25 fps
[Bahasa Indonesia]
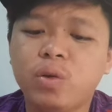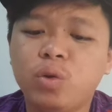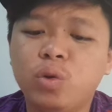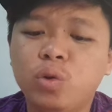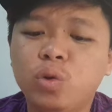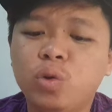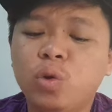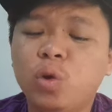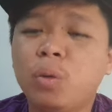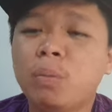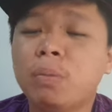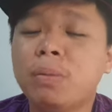
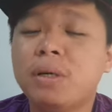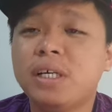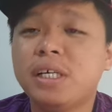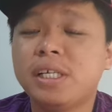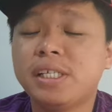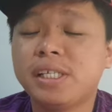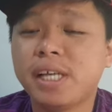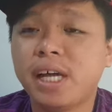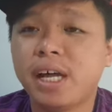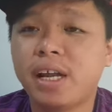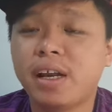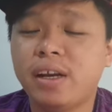untuk
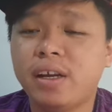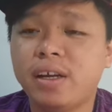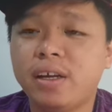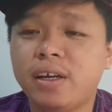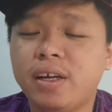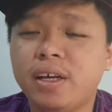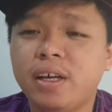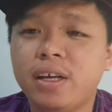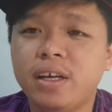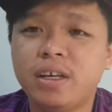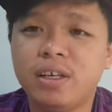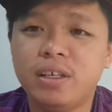mengesan
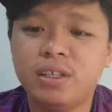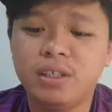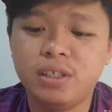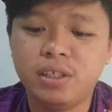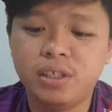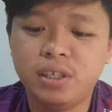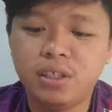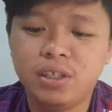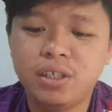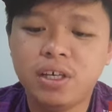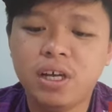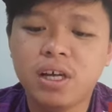
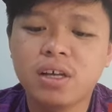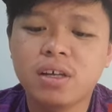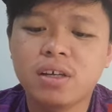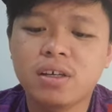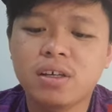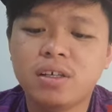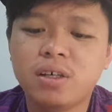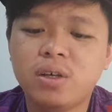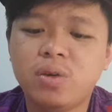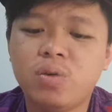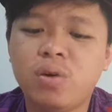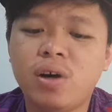
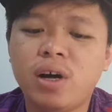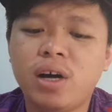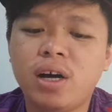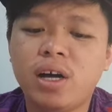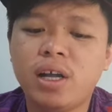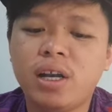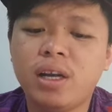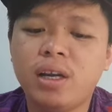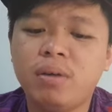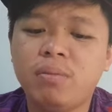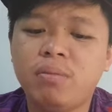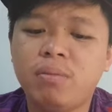jejak
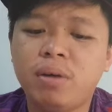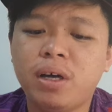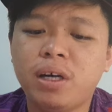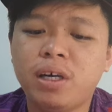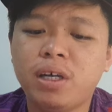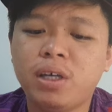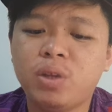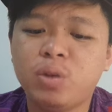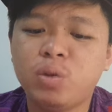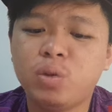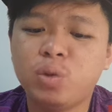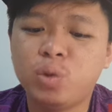keuangan
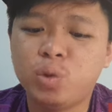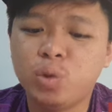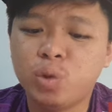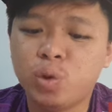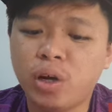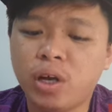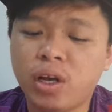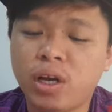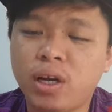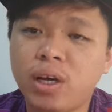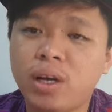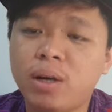bagi
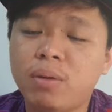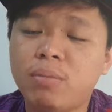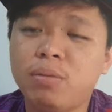tujuan